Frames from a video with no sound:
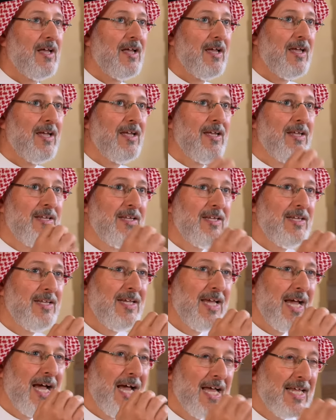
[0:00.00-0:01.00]

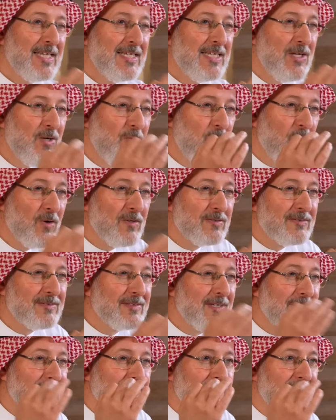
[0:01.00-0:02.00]
هني هذه
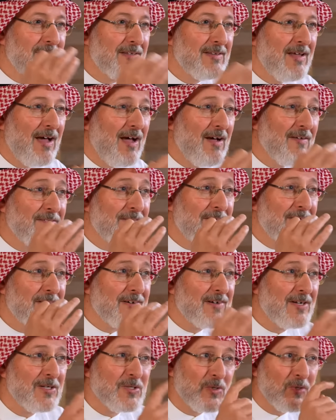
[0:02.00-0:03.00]
نقطة ضعف
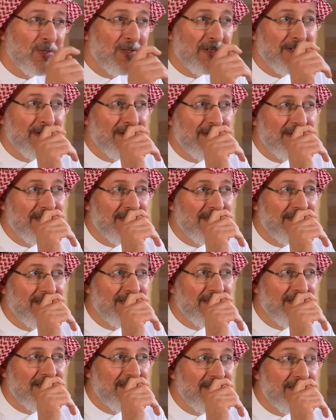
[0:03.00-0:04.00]
الرجل
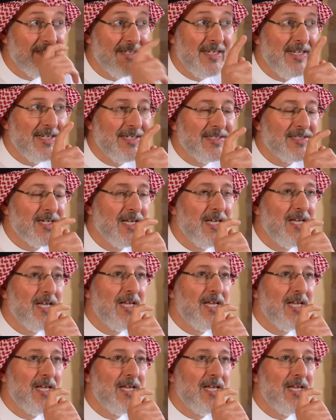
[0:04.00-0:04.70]
ليش؟